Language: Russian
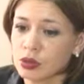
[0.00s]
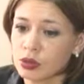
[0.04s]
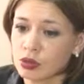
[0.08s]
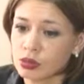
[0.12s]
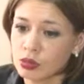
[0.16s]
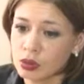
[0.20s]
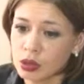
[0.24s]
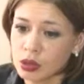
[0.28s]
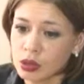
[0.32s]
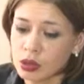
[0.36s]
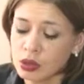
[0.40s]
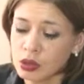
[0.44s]

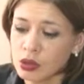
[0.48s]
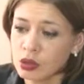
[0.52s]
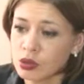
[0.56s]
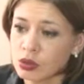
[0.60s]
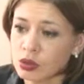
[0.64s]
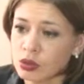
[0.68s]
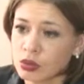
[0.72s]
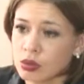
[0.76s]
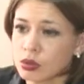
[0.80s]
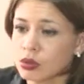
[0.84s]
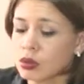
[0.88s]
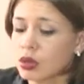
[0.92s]
ситуации,
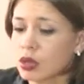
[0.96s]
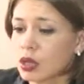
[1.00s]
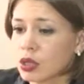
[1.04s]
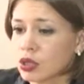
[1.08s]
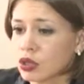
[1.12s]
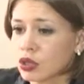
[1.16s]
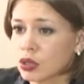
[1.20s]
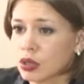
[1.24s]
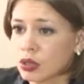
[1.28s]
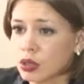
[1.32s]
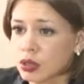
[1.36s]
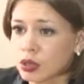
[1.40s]
то есть
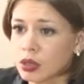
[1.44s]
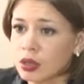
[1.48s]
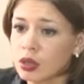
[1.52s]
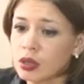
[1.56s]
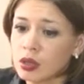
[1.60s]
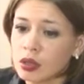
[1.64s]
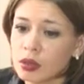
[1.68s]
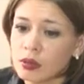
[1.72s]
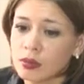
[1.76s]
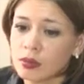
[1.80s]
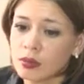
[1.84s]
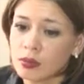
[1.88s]
граждане
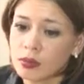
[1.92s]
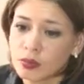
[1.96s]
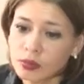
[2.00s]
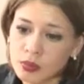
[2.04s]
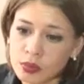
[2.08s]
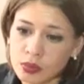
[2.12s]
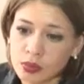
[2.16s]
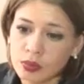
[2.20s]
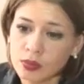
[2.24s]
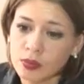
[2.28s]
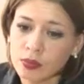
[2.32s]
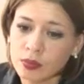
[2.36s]

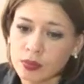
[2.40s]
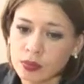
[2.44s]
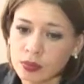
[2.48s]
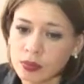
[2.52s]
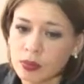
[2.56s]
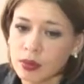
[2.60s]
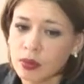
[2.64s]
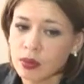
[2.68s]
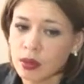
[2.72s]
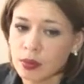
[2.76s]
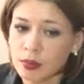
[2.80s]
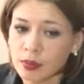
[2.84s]

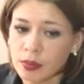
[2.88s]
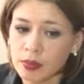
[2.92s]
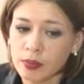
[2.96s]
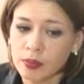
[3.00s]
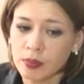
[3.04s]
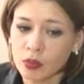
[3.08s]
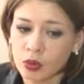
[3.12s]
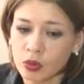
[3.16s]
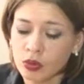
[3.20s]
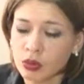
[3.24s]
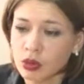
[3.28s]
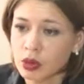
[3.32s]

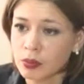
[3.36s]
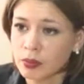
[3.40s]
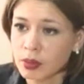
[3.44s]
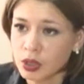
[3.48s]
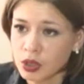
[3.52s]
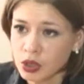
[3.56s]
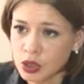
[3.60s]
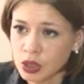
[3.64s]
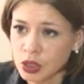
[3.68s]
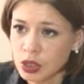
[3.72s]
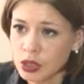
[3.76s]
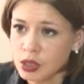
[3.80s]
могут
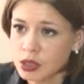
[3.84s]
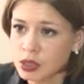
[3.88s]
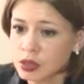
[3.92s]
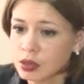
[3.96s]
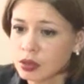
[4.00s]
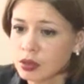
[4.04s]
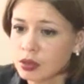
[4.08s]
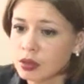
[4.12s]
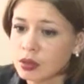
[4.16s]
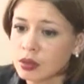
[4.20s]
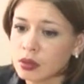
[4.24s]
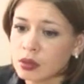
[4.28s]

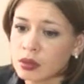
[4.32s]
обращаться